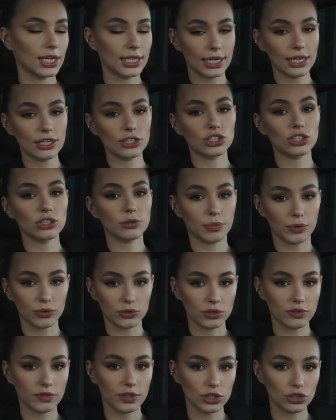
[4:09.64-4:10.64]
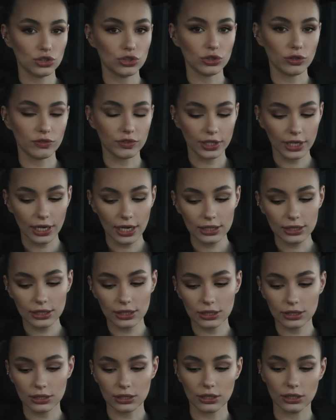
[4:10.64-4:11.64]
и я решила поузнавать еще
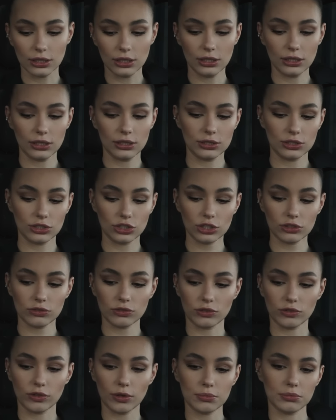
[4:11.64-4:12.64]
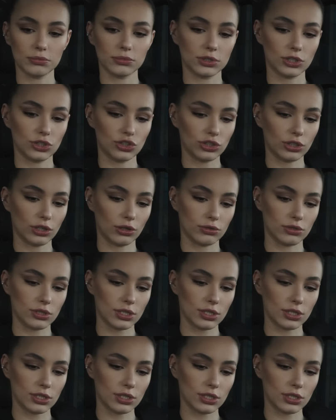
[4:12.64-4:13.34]
варианты, и сейчас вот вам зачитаю